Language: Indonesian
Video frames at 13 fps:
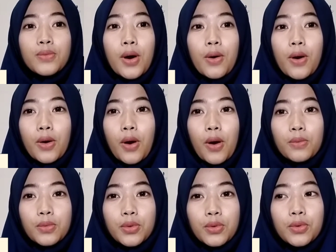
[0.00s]
bahwa
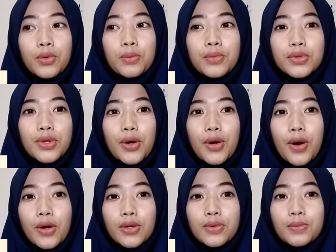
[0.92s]
kamu
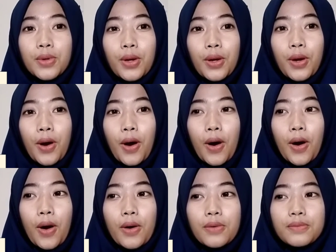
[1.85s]
menyayangi mereka.